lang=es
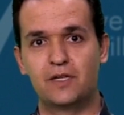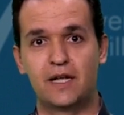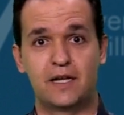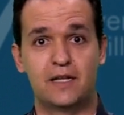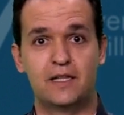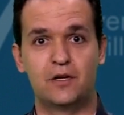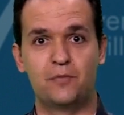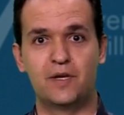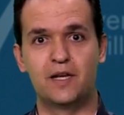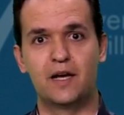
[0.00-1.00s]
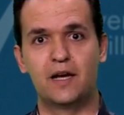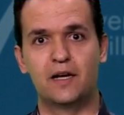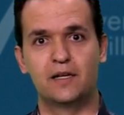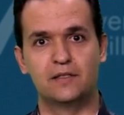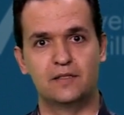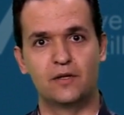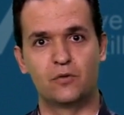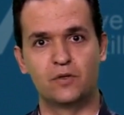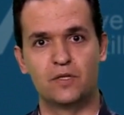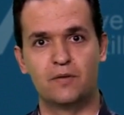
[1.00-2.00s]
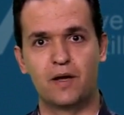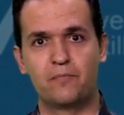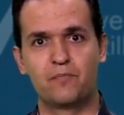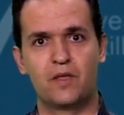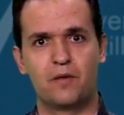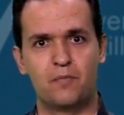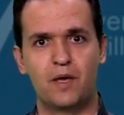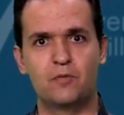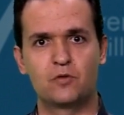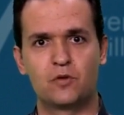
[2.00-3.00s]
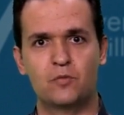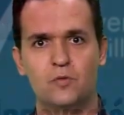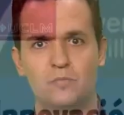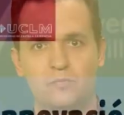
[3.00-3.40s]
de la que él denomina disruptiva. Veamos cómo.